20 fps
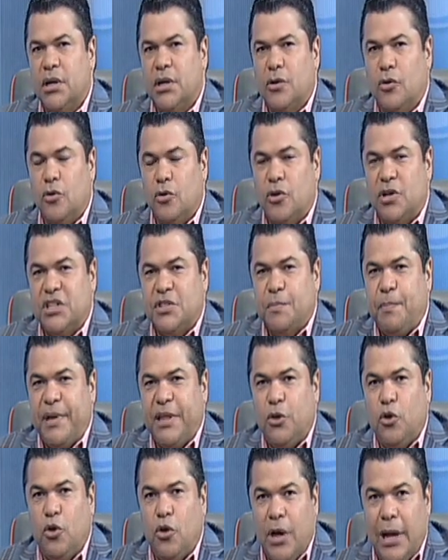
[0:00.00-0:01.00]
con
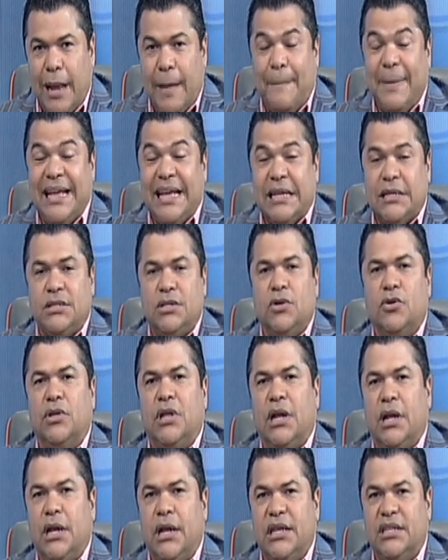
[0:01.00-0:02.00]
respecto a la aplicación de
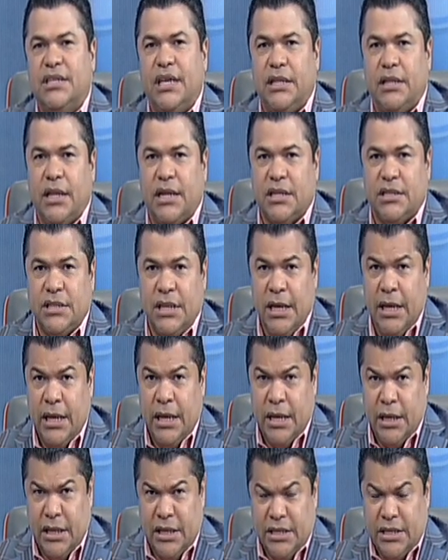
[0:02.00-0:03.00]
la ley
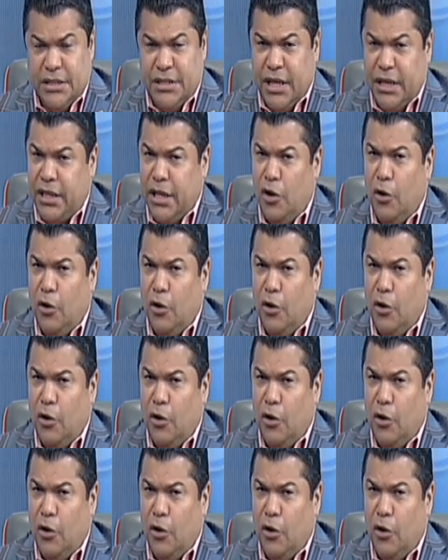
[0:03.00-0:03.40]
317.